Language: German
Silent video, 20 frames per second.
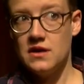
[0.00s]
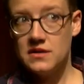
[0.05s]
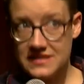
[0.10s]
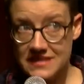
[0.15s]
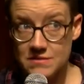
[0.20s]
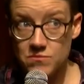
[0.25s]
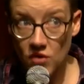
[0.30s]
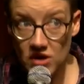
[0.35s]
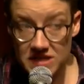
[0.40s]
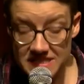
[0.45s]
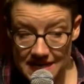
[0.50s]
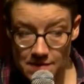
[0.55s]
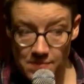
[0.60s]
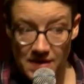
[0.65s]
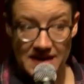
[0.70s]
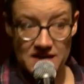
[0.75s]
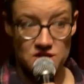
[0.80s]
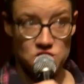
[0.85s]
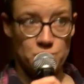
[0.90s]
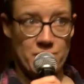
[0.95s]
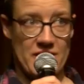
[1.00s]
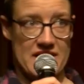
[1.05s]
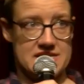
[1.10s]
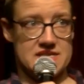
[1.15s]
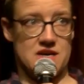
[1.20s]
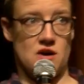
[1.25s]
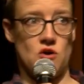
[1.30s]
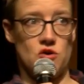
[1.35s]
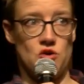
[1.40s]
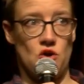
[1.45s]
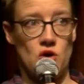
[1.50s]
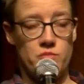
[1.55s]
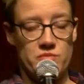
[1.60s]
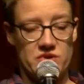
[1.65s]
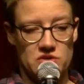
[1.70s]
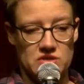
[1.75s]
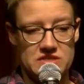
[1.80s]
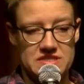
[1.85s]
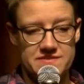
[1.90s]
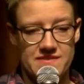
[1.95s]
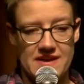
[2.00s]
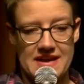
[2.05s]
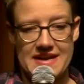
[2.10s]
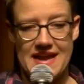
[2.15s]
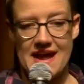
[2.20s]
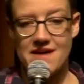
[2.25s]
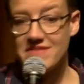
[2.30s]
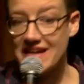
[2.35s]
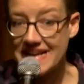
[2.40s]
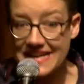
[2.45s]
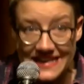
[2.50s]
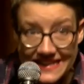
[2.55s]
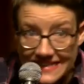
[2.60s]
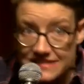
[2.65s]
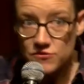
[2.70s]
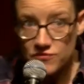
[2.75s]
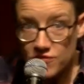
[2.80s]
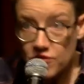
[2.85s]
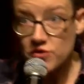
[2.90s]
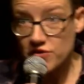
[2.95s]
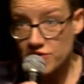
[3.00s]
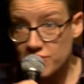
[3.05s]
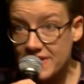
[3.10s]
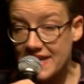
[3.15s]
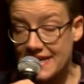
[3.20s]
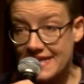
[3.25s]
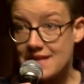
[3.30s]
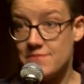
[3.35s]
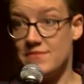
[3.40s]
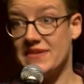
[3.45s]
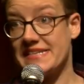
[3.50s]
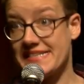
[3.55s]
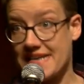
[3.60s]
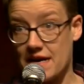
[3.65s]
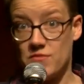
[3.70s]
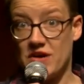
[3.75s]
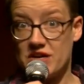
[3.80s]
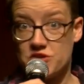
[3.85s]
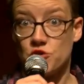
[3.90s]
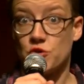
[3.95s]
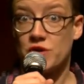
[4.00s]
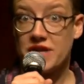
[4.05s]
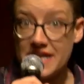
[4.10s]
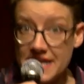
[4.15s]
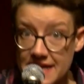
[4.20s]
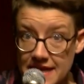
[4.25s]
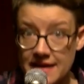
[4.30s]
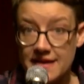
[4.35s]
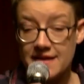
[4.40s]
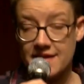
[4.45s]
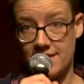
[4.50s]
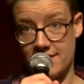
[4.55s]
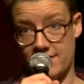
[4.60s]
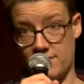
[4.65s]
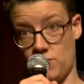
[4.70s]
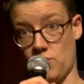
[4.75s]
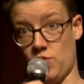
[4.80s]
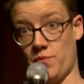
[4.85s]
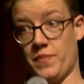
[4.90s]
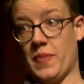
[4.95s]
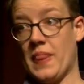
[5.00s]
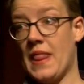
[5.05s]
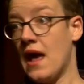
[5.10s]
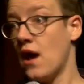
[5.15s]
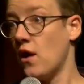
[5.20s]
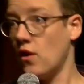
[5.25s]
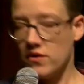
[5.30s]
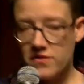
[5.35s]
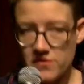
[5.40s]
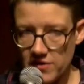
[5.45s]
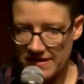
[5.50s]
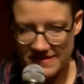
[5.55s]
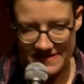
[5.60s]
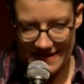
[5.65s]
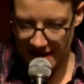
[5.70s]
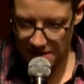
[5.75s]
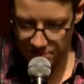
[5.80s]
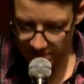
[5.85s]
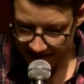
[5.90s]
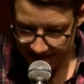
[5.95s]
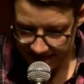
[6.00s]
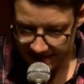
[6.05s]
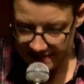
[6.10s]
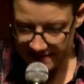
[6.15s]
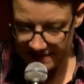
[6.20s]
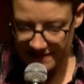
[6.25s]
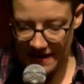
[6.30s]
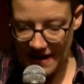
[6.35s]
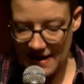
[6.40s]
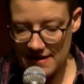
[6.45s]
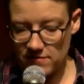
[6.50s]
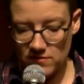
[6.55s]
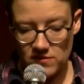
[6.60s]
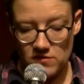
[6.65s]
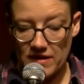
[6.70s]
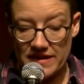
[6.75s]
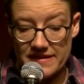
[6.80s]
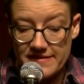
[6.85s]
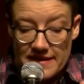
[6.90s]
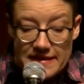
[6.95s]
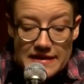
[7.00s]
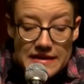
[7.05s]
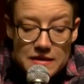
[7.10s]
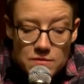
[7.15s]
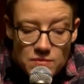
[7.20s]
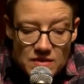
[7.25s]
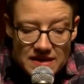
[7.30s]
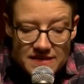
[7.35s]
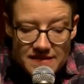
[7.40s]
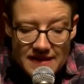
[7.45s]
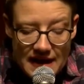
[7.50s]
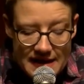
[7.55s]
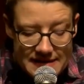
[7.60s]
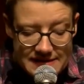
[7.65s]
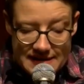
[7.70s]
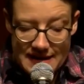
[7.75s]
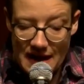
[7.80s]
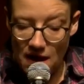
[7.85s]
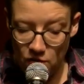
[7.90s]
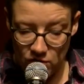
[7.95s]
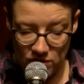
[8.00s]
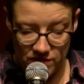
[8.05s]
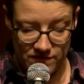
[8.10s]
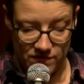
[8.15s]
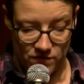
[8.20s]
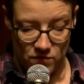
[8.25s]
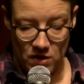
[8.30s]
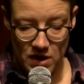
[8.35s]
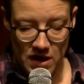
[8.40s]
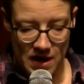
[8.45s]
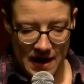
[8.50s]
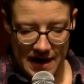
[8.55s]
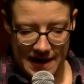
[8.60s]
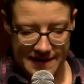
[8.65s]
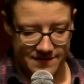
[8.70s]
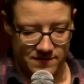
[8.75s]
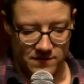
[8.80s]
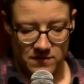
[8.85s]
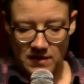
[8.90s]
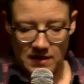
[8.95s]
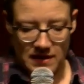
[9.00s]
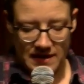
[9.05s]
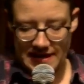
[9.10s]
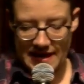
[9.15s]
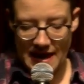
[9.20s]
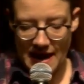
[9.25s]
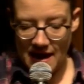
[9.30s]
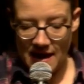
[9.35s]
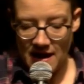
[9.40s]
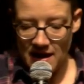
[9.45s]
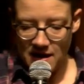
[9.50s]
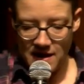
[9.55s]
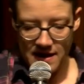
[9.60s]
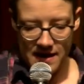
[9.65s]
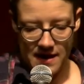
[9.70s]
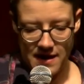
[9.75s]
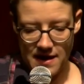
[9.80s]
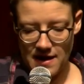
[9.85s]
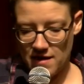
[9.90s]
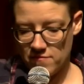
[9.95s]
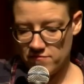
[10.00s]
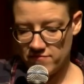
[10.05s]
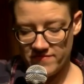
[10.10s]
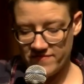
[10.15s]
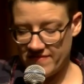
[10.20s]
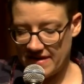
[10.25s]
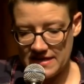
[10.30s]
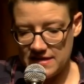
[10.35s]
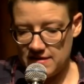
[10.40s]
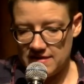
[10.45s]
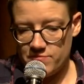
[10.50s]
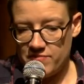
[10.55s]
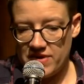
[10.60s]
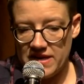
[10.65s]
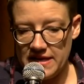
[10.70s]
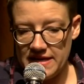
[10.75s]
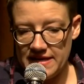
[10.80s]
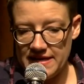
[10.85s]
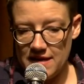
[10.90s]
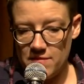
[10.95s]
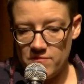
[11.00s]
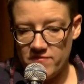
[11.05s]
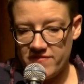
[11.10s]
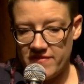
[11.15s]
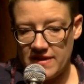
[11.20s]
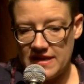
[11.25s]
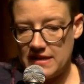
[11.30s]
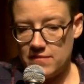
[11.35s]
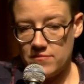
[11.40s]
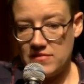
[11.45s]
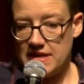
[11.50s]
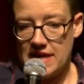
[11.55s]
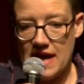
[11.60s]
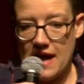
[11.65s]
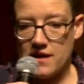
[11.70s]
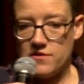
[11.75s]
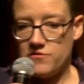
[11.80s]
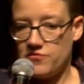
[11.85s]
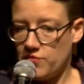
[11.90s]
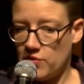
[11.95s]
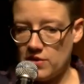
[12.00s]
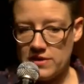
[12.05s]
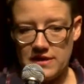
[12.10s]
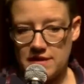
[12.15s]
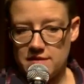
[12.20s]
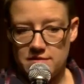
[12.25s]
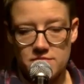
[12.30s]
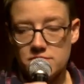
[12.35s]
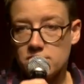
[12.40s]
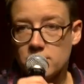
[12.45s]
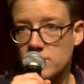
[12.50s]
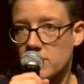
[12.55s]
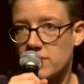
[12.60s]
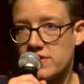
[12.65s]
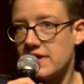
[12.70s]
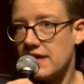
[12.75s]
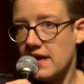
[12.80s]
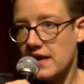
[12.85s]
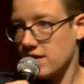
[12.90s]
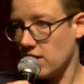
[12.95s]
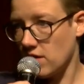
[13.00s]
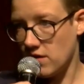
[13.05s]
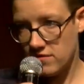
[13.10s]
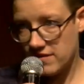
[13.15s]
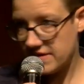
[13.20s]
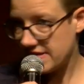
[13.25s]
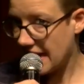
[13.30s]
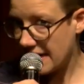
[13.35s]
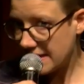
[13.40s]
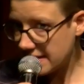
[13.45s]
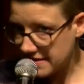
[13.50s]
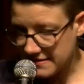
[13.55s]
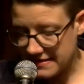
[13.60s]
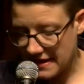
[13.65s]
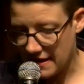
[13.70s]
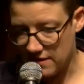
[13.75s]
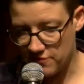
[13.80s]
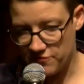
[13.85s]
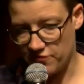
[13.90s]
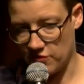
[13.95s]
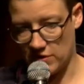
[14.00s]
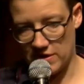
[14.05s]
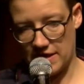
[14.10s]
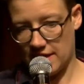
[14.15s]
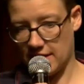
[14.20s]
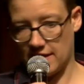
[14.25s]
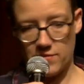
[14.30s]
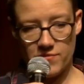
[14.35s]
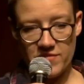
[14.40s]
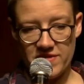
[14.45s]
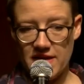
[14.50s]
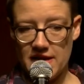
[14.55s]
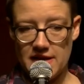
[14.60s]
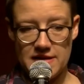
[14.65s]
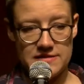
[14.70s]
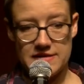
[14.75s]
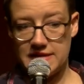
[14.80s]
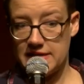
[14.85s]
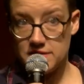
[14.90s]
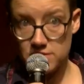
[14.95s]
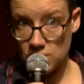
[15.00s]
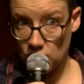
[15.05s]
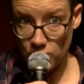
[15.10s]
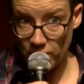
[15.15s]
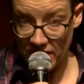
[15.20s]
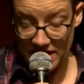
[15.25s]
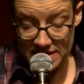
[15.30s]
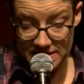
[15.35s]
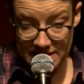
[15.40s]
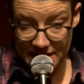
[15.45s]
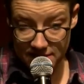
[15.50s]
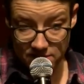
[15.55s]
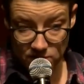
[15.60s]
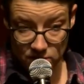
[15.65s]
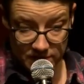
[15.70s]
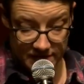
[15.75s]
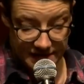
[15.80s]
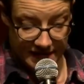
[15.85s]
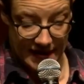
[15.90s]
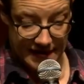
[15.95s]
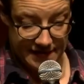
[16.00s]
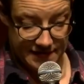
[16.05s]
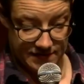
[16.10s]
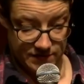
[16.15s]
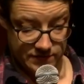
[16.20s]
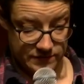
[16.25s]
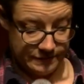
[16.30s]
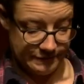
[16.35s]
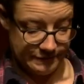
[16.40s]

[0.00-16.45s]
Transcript: Die muss aber dann später auch noch benutzt werden, ja, weil so funktioniert nämlich Dramaturgie. So. Und so erzählt man sich das halt und so erzähle ich mir das halt dann auch so. Also klar, äh, wenn ich die Pille nehme, wenn ich mir die einführe, dann muss ich halt auch noch was anderes einführen. Dann gibt es halt Heteropenetrationssex. So.